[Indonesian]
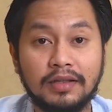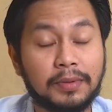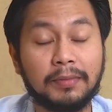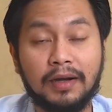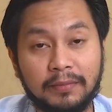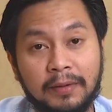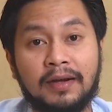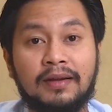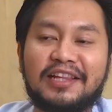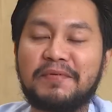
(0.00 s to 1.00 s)
Cepat banget
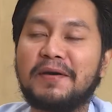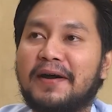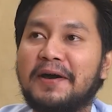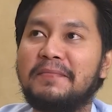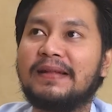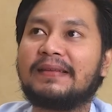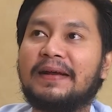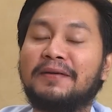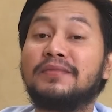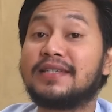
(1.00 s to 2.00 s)
memang. Tapi apakah
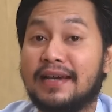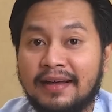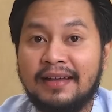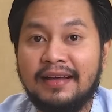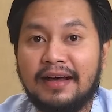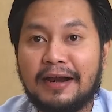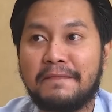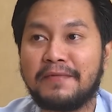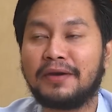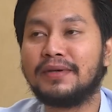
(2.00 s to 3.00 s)
baterai yang besar,
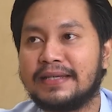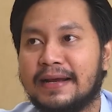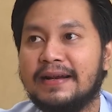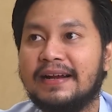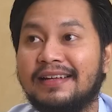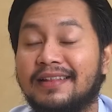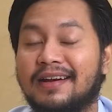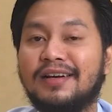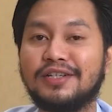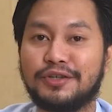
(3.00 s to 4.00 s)
RAM yang besar, dan
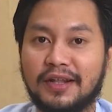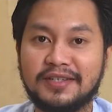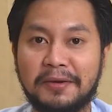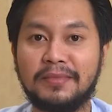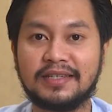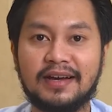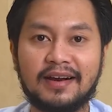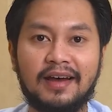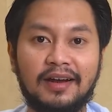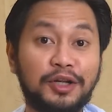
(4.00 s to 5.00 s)
internal storage yang
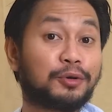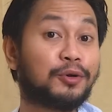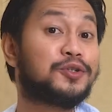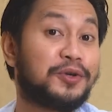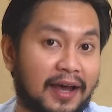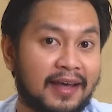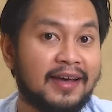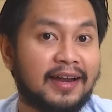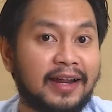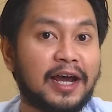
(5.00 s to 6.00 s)
besar didukung juga
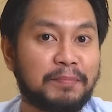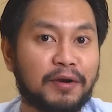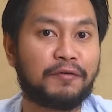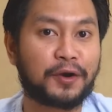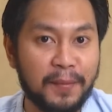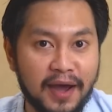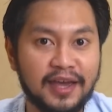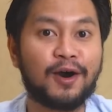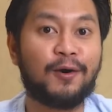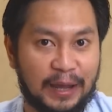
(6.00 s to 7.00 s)
dengan performa
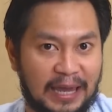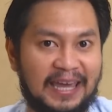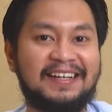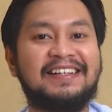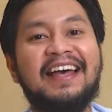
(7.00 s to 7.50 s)
yang oke? Okay?